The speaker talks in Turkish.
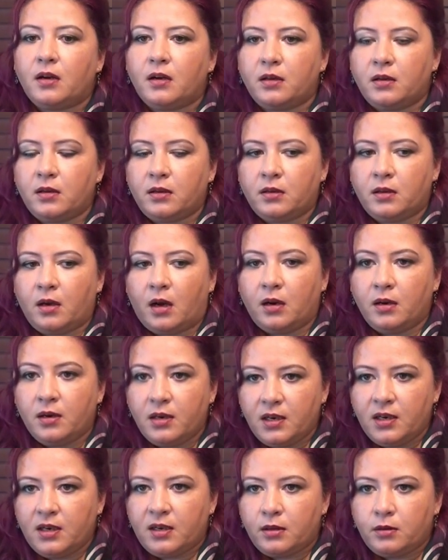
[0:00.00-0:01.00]
e,
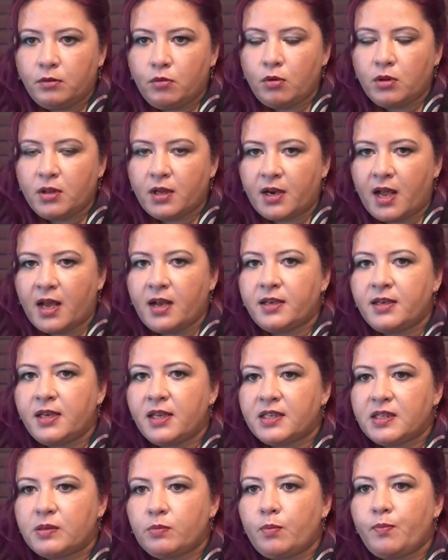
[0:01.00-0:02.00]
ağırlıklı olarak
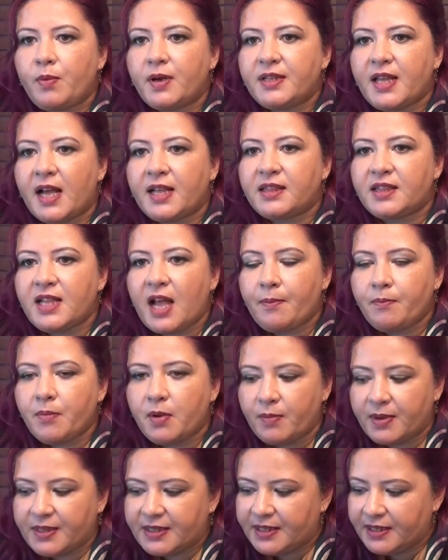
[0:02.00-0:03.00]
yazılımın
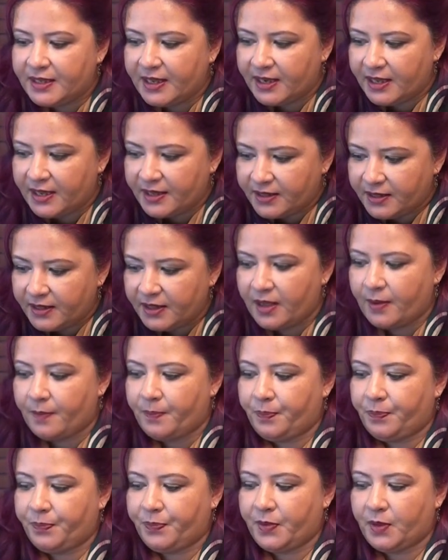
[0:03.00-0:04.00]
patentlenmemesi gerektiği
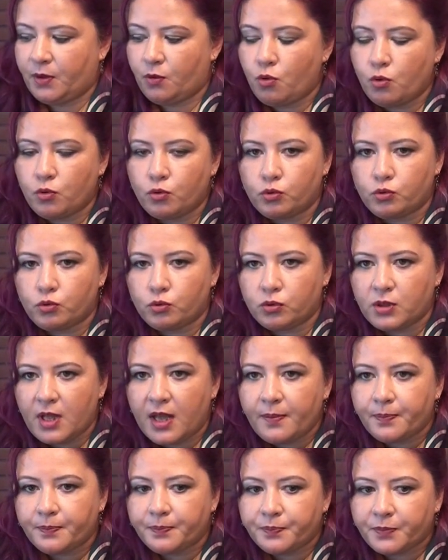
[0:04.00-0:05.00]

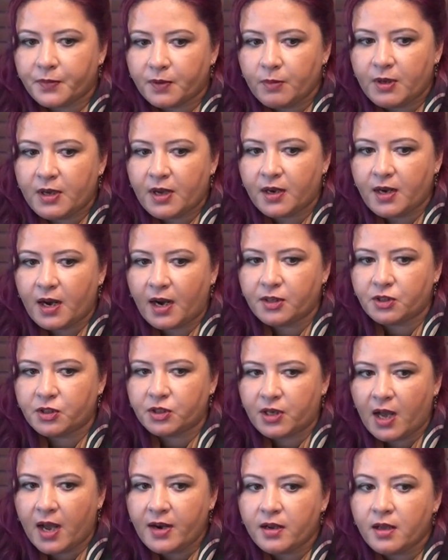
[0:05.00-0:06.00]
konusunda bir karar
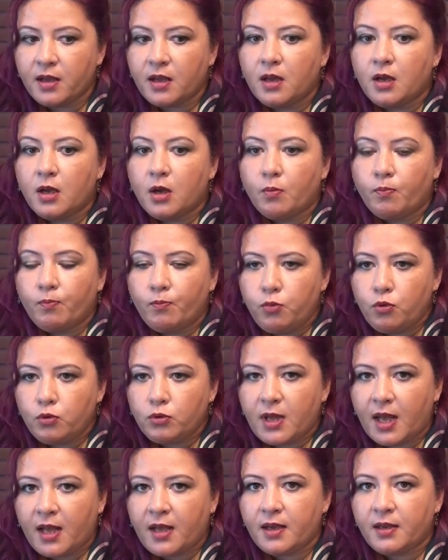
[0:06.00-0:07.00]
çıkar.
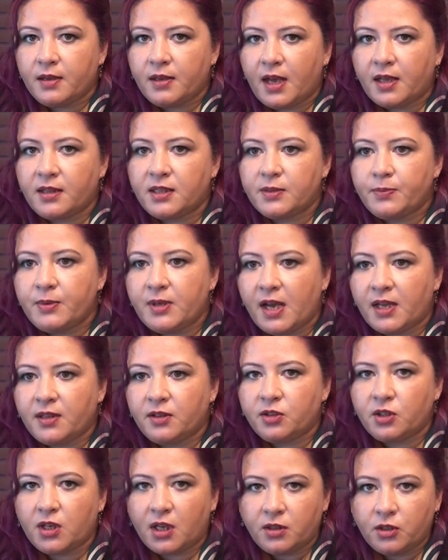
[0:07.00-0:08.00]
Burada yalnız bir
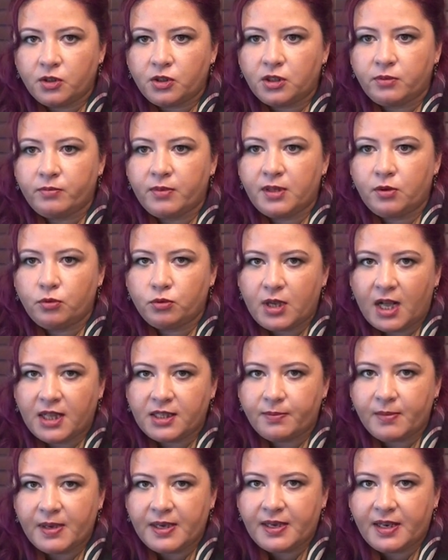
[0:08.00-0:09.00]
yanlış anlaşılmayı
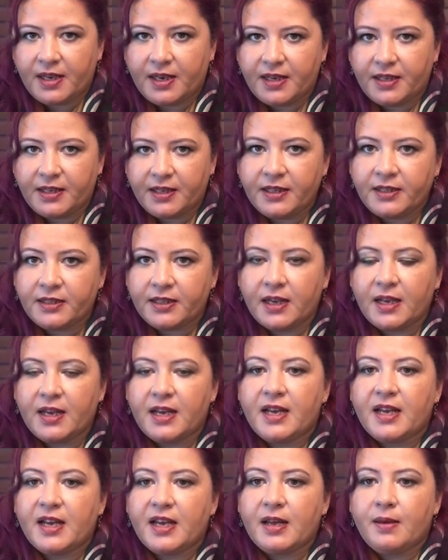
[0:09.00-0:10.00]
düzeltmek gerekir.
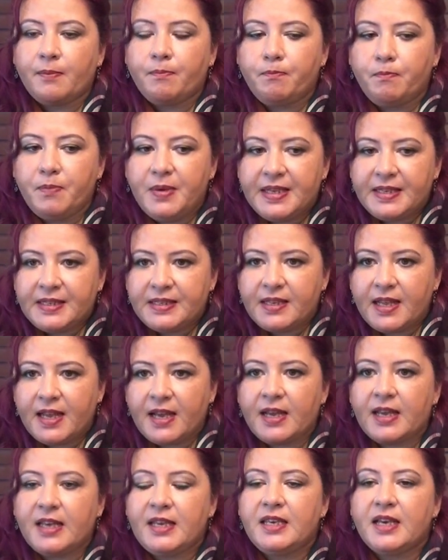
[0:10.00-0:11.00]

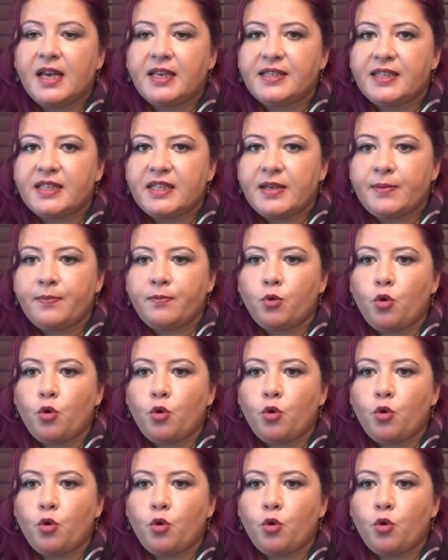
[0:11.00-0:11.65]
Bizde yazılım